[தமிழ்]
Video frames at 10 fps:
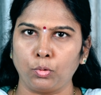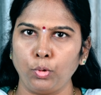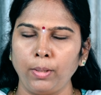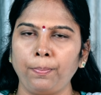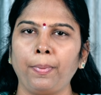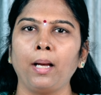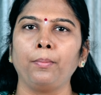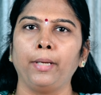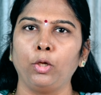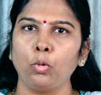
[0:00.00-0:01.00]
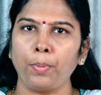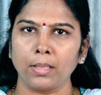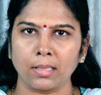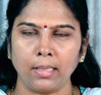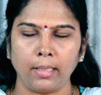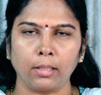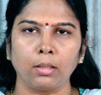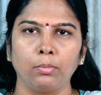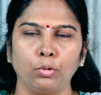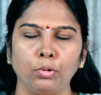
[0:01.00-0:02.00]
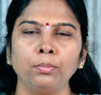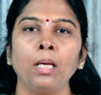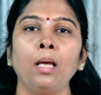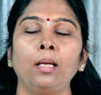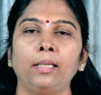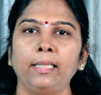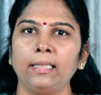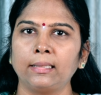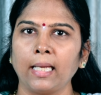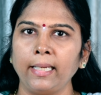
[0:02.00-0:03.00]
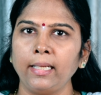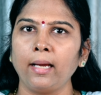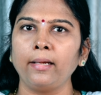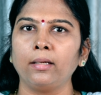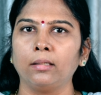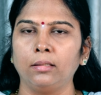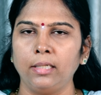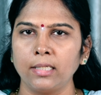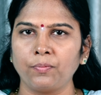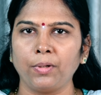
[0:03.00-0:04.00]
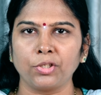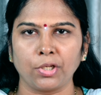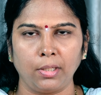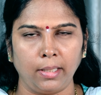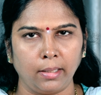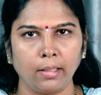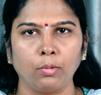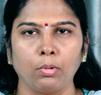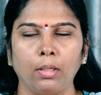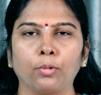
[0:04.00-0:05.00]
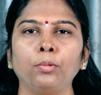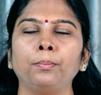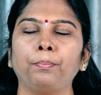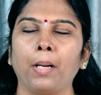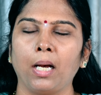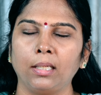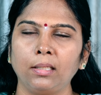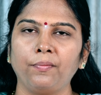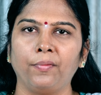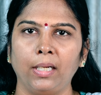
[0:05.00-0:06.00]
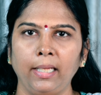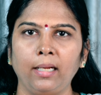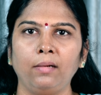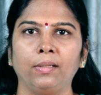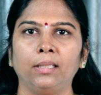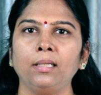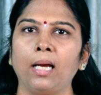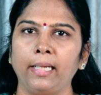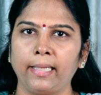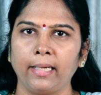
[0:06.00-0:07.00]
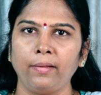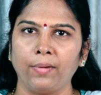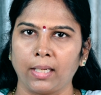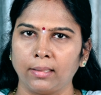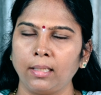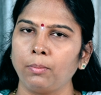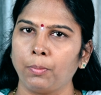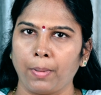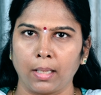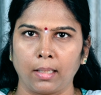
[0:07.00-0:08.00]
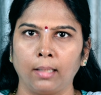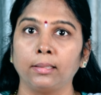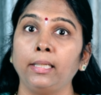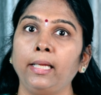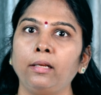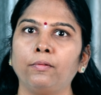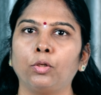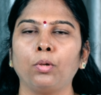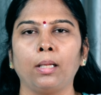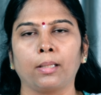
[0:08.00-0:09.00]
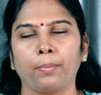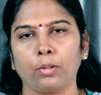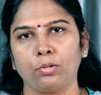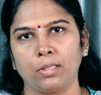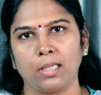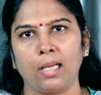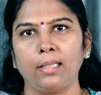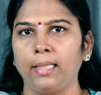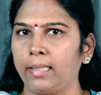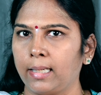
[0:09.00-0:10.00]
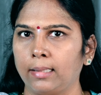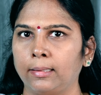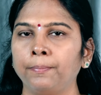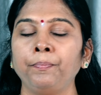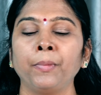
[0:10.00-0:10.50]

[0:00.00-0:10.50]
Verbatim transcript: குறிப்பாக மெனோபாஸில் இருக்கும்போதும் இந்த தைராய்டு டிஸ்ஃபங்க்ஷன் இருக்கிறவங்களுக்கும் பாத வழிகள் வந்து அடிக்கடி வர்றதை நம்ம பார்க்கலாம் திடீர்னு வரும் அதுக்கப்புறம் கொஞ்ச நாள் இருக்காது